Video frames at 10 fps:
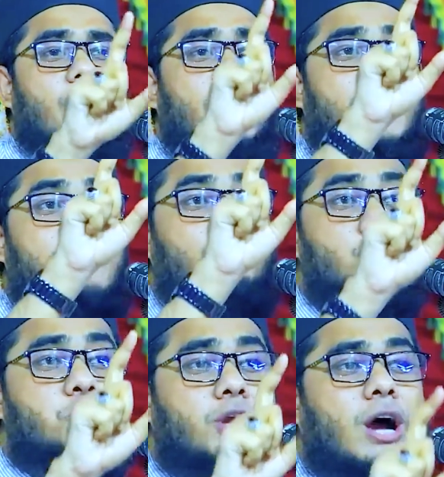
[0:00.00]
অমরের নাম
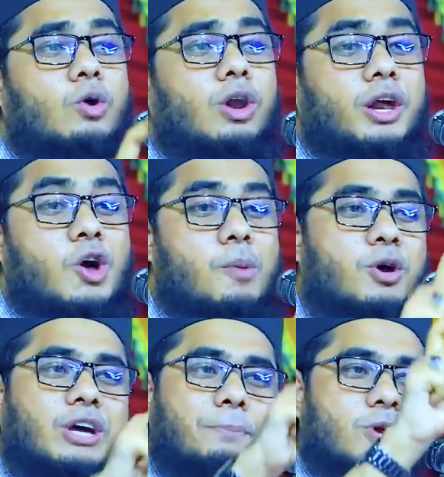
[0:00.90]
ঘোষণা করলেন
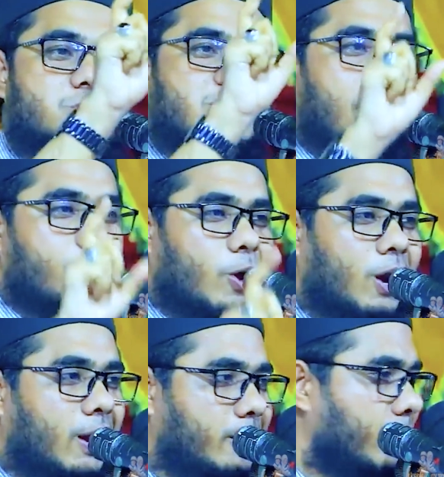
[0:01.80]
অমরকে প্রস্তাব
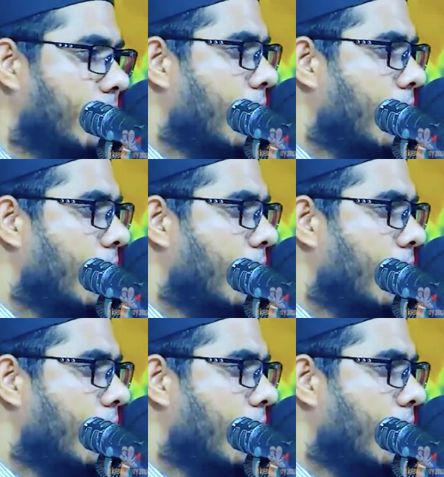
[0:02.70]
করলেন